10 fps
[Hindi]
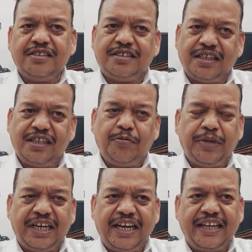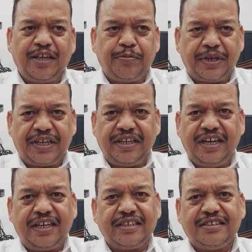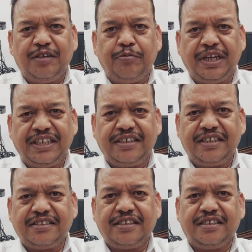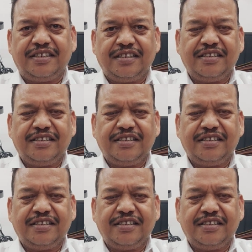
चंदन बनाने की प्रक्रिया किसी मेडिटेशन